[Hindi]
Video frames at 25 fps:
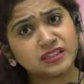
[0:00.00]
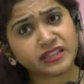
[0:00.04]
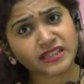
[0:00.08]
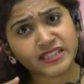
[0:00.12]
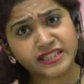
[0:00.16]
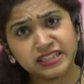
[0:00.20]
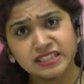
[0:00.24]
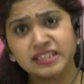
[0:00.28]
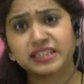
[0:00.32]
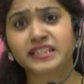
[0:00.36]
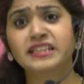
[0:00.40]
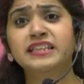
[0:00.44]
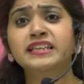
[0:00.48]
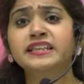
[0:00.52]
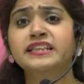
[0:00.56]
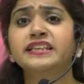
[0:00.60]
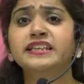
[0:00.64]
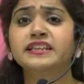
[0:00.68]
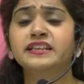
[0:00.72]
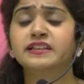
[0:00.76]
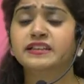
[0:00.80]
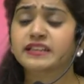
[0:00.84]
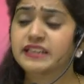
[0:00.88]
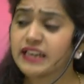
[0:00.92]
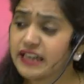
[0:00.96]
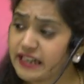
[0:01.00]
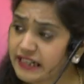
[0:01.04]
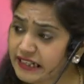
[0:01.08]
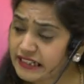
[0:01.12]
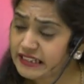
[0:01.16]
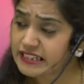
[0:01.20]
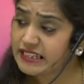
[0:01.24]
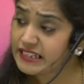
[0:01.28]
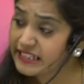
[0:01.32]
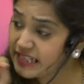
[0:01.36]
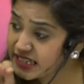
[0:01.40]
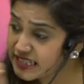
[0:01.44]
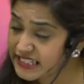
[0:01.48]
जितनी ही ये
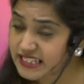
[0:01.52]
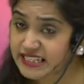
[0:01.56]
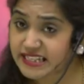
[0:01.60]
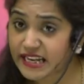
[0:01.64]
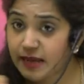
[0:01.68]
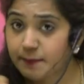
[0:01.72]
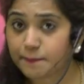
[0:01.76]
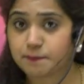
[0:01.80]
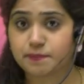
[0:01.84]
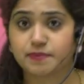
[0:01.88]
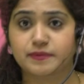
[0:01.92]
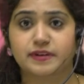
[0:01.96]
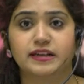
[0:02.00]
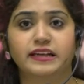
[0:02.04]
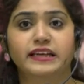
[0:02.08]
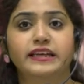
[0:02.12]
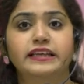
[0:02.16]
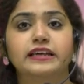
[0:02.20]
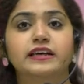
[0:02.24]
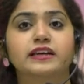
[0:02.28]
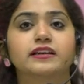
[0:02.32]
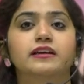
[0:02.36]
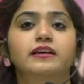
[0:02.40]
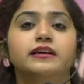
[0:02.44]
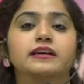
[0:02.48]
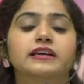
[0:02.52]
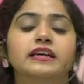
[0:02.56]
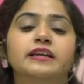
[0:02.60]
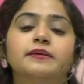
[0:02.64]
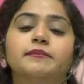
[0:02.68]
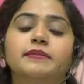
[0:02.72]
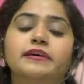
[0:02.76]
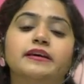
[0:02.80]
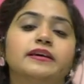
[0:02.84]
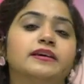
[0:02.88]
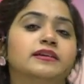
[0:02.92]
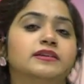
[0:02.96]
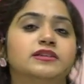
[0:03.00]
ये स्टेप क्लियर करने
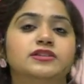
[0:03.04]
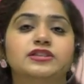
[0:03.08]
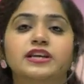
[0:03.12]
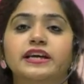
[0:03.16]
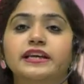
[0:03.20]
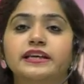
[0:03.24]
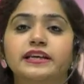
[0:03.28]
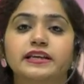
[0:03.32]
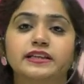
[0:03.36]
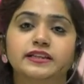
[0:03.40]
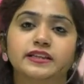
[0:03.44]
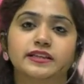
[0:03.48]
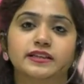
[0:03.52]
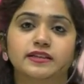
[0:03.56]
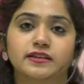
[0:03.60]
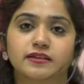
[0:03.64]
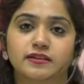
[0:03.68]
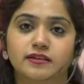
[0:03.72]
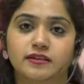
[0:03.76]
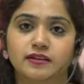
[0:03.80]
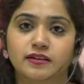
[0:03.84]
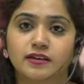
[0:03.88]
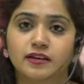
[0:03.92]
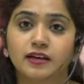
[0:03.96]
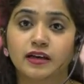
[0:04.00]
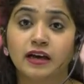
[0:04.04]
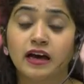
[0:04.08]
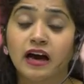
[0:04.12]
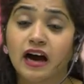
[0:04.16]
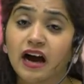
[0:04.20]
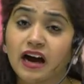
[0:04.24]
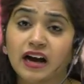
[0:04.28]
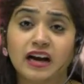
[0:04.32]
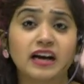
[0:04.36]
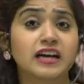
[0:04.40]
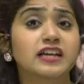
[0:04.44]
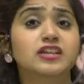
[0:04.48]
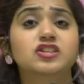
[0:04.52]
में चाहिए थी
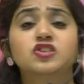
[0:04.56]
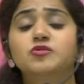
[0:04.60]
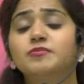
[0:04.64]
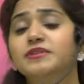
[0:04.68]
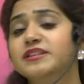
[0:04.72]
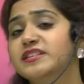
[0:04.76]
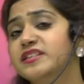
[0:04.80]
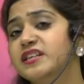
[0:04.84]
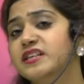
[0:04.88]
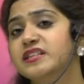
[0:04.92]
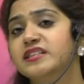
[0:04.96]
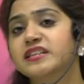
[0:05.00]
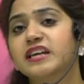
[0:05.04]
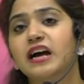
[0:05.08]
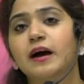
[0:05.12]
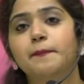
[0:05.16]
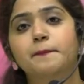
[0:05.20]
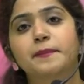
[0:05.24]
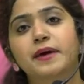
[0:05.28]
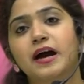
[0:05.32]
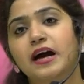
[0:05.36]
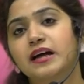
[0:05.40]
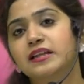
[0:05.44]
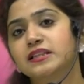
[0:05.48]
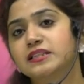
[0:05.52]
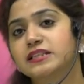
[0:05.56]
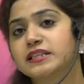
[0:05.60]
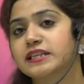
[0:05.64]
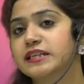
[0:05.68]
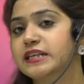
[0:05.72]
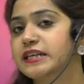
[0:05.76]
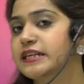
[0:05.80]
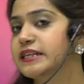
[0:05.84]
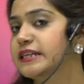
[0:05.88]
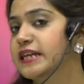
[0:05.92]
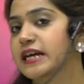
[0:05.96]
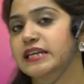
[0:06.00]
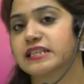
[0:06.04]
अगर जो बच्चा जी आपका आंसर
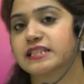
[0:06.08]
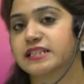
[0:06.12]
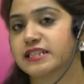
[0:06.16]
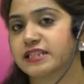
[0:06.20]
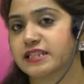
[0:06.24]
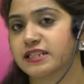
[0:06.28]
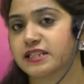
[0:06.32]
है यस